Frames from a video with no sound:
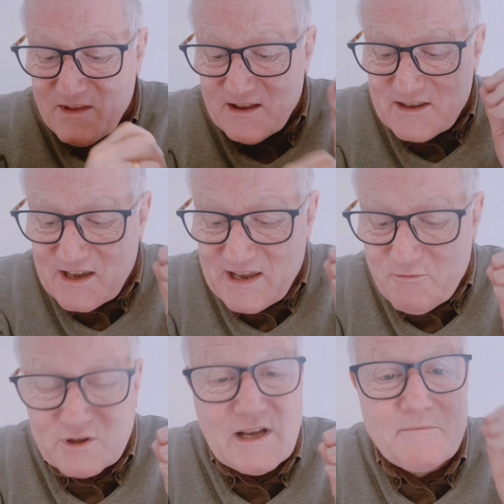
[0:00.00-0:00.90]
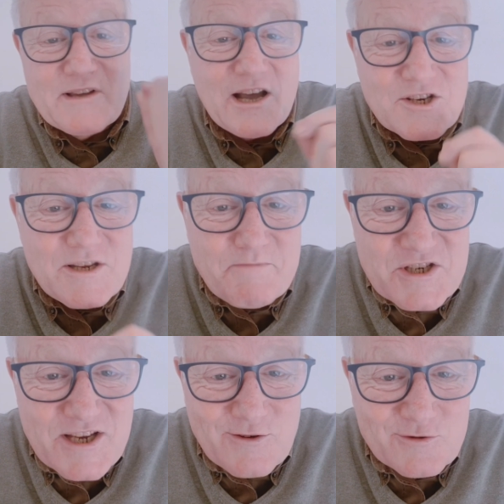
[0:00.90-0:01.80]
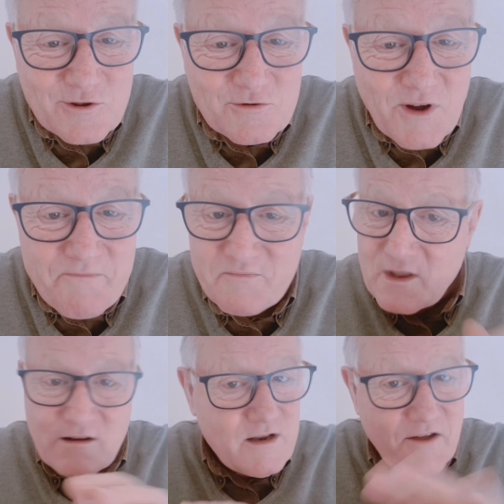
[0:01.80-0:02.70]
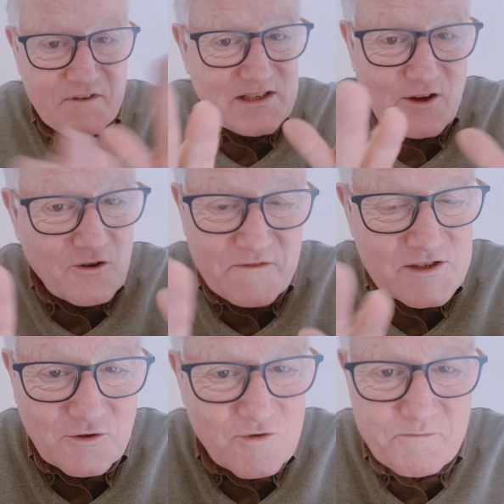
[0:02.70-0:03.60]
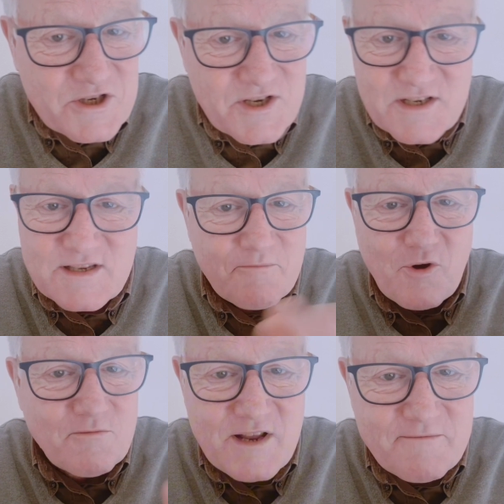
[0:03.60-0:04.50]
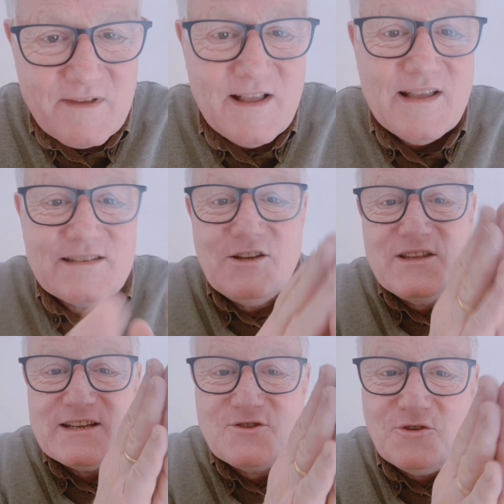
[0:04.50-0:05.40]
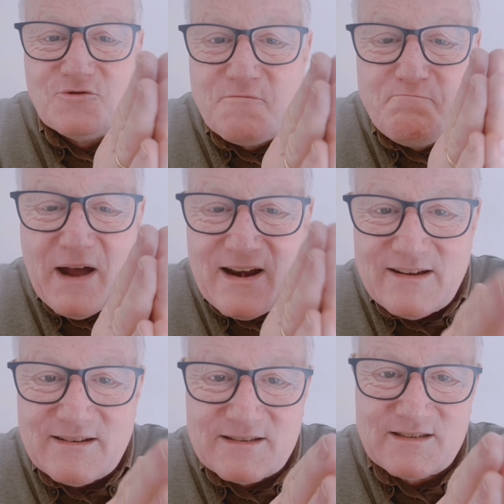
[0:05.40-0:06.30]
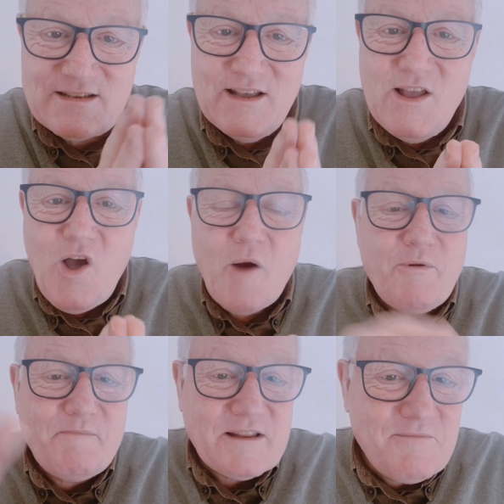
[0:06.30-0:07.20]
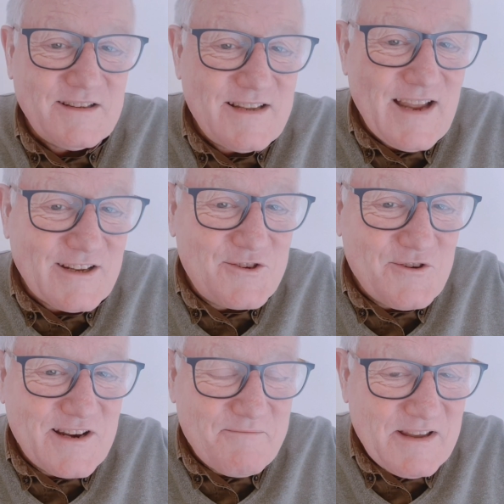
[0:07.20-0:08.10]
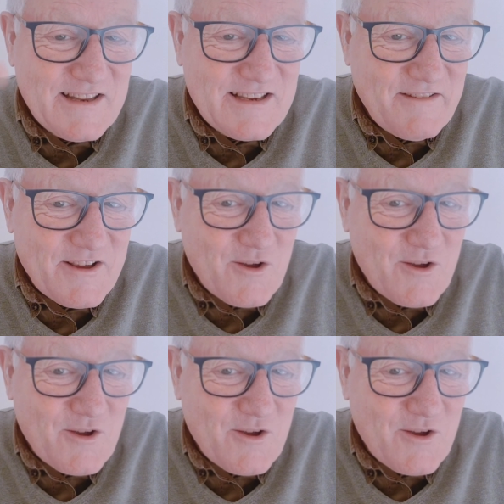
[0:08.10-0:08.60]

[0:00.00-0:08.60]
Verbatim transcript: guéris mon âme car j'ai péché contre toi. Il a fait sa confession du péché sans problème. C'est une question de balance. On ne peut pas demander à Dieu les bénédictions. Il avait